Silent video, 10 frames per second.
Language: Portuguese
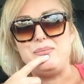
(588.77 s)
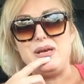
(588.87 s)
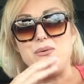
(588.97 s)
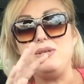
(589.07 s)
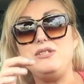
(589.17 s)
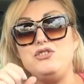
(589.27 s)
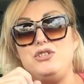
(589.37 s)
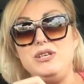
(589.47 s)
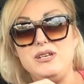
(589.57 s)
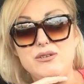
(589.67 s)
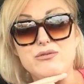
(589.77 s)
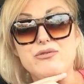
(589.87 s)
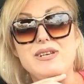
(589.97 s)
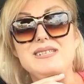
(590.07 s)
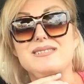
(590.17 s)
pegou esse dinheiro e não
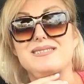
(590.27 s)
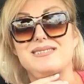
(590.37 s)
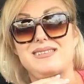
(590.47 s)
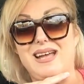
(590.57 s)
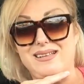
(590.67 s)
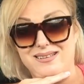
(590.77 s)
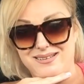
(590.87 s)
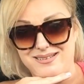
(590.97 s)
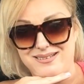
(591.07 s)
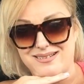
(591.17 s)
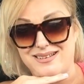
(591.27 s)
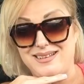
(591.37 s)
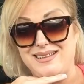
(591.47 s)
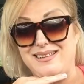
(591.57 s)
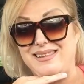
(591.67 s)
fez nada,
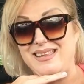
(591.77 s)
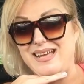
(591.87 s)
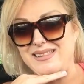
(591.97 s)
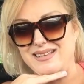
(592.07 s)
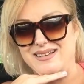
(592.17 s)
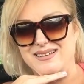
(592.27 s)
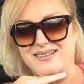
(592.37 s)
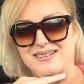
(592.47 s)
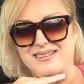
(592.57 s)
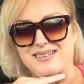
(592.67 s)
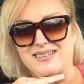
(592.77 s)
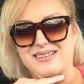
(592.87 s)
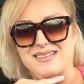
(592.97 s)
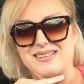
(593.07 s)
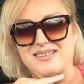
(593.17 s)
nada.
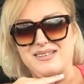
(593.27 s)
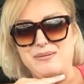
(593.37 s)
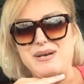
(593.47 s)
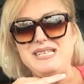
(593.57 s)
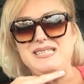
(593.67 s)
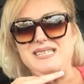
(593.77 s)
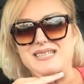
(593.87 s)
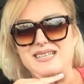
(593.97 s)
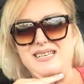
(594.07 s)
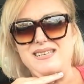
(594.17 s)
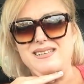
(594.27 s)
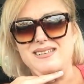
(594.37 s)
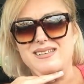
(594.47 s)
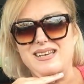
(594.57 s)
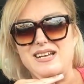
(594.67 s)
Imagina, hein?
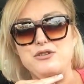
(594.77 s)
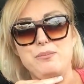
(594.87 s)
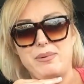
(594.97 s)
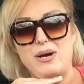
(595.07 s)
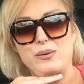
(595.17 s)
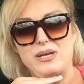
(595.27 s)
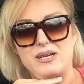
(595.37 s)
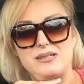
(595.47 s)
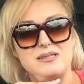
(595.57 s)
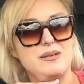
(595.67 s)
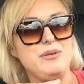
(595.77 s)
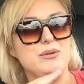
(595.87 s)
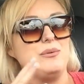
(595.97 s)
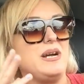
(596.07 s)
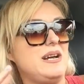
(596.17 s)
cara de pau, né? Saber
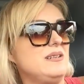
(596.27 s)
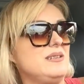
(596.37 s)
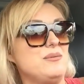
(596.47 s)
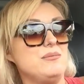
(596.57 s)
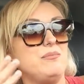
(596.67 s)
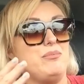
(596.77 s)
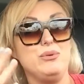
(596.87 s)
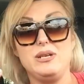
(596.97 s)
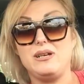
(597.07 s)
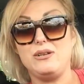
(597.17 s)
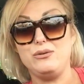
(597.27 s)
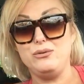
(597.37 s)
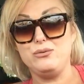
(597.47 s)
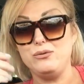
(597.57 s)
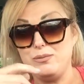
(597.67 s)
que o cara tem um puta canal no
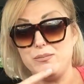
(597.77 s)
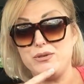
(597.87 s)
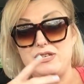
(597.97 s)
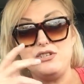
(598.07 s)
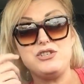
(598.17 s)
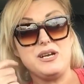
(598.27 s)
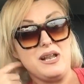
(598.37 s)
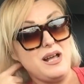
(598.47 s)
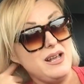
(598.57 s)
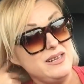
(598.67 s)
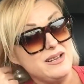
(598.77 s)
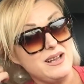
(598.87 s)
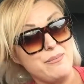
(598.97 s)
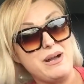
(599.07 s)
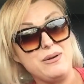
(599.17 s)
YouTube que poderia chegar lá e
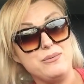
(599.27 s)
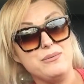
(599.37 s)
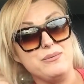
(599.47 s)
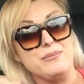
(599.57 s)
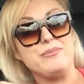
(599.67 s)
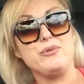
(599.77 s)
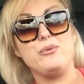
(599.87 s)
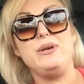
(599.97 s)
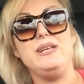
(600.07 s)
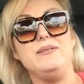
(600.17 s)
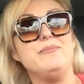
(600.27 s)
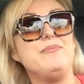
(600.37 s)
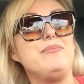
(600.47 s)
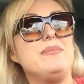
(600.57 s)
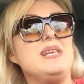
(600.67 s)
acabar com, com ele.
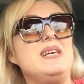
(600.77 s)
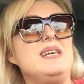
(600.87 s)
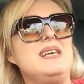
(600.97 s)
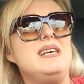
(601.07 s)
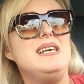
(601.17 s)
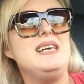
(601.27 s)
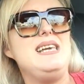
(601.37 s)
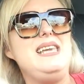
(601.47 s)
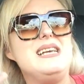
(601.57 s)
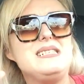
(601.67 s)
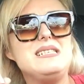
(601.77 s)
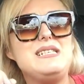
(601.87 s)
E essa